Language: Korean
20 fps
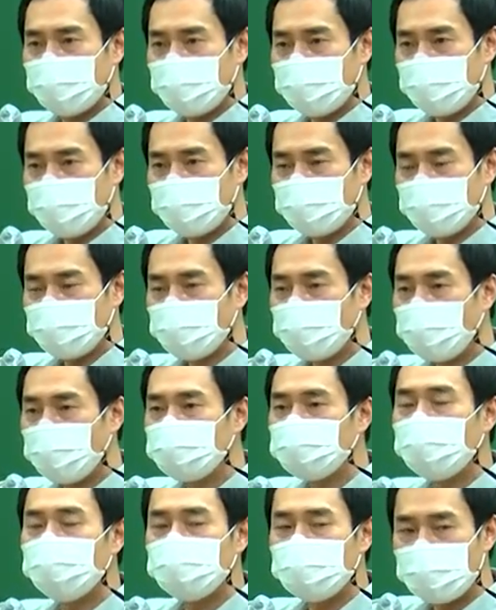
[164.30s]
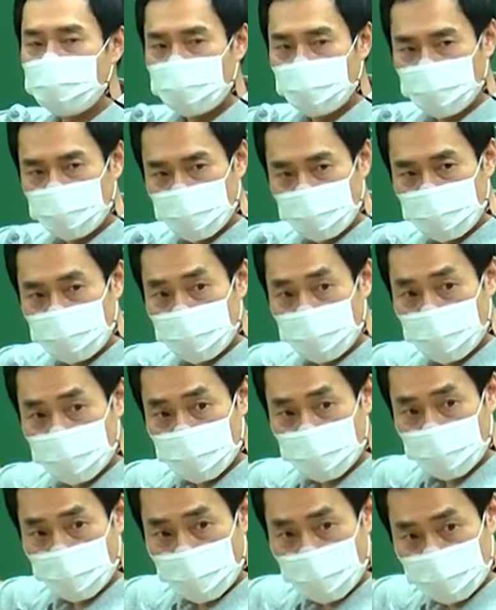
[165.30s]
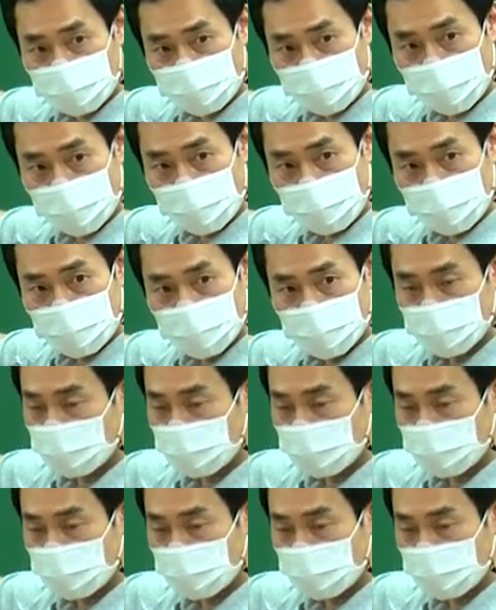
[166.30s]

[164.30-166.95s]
안에는 고정비 변동비 들어가 있고요.